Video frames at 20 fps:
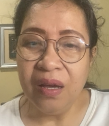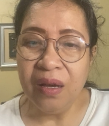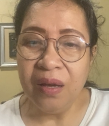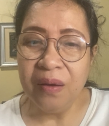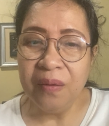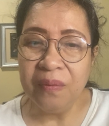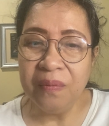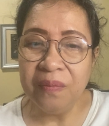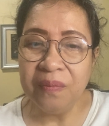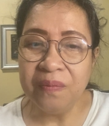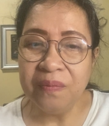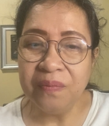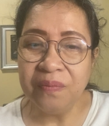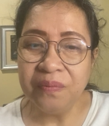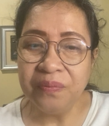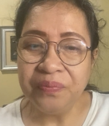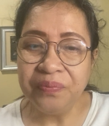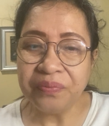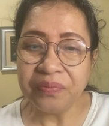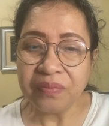
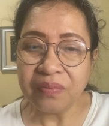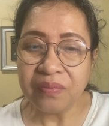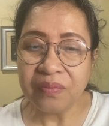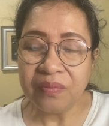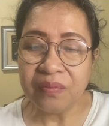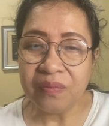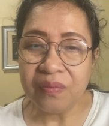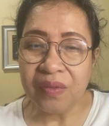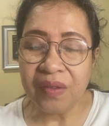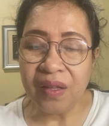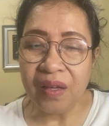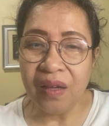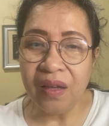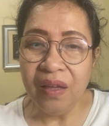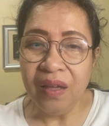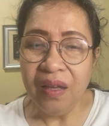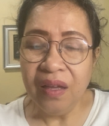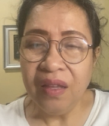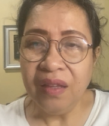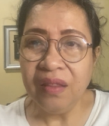um,
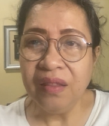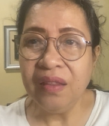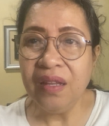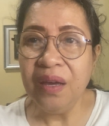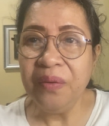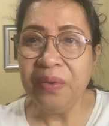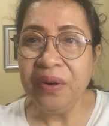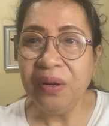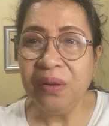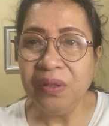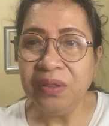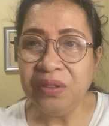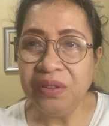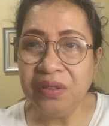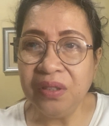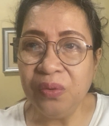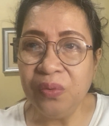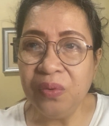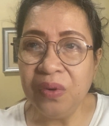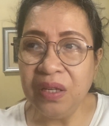they were also
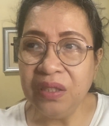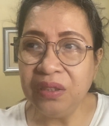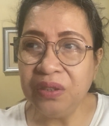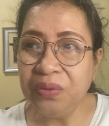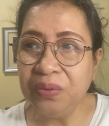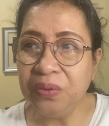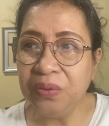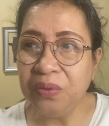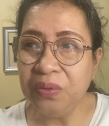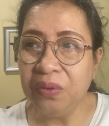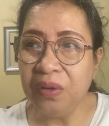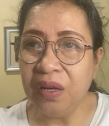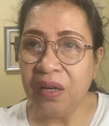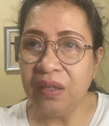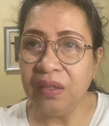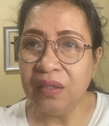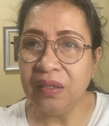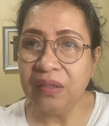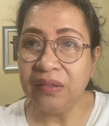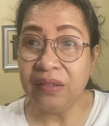the ones who
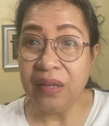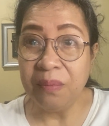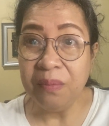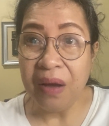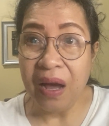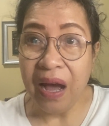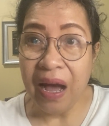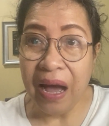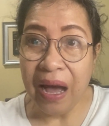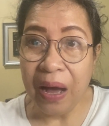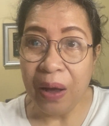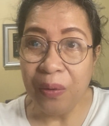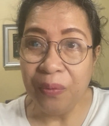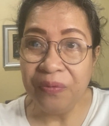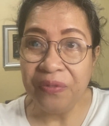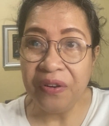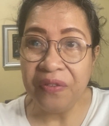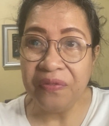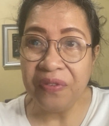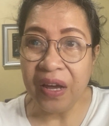somehow
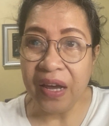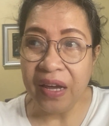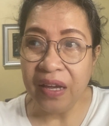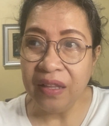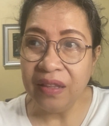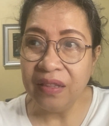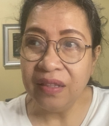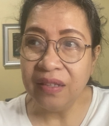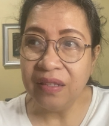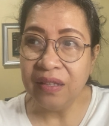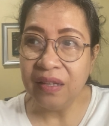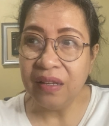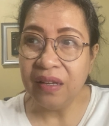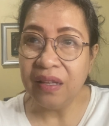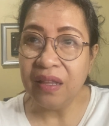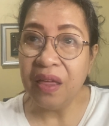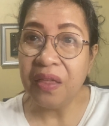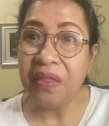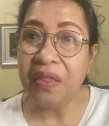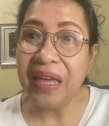provide
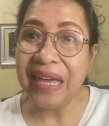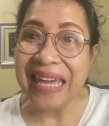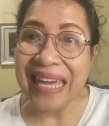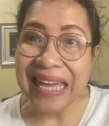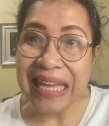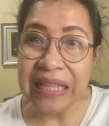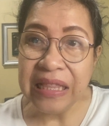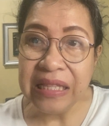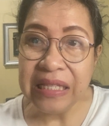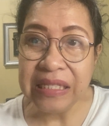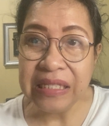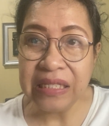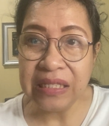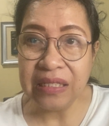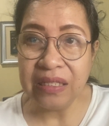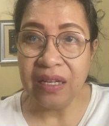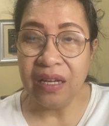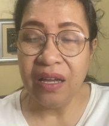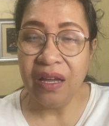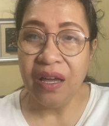
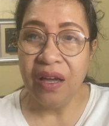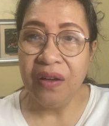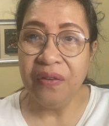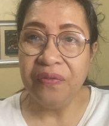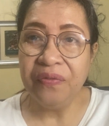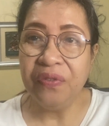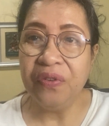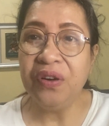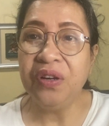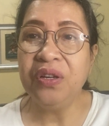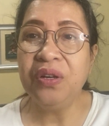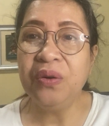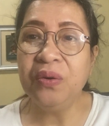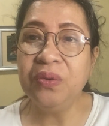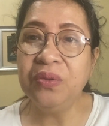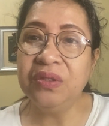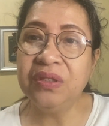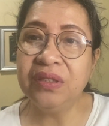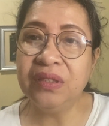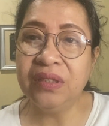inns for
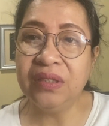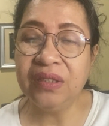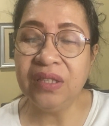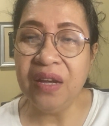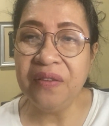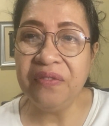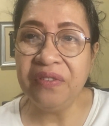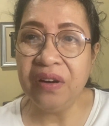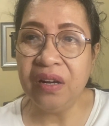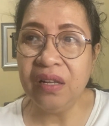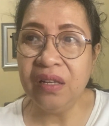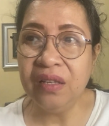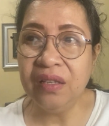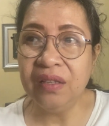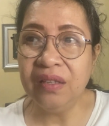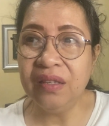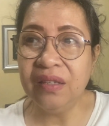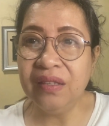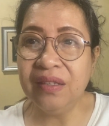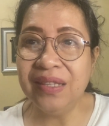those
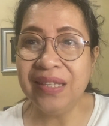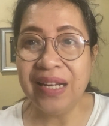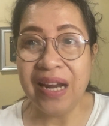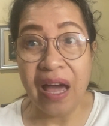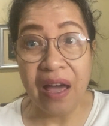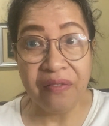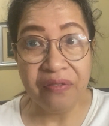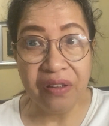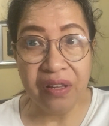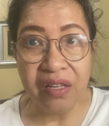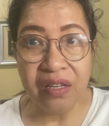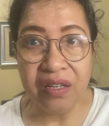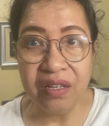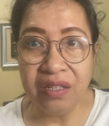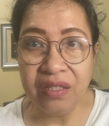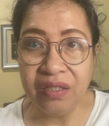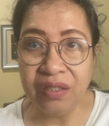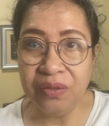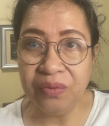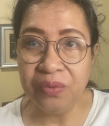several
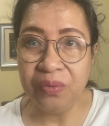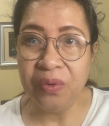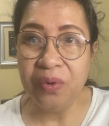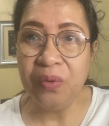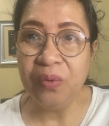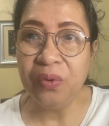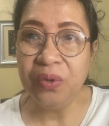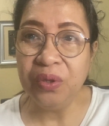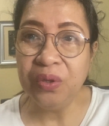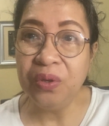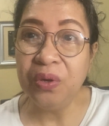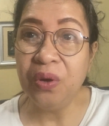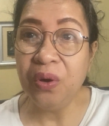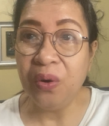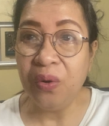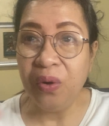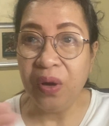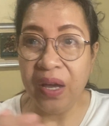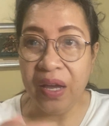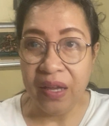travelers who would
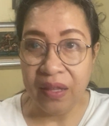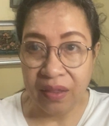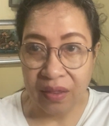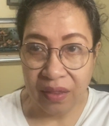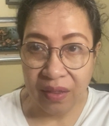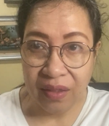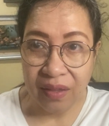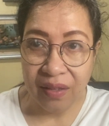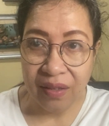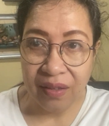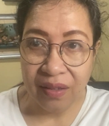go and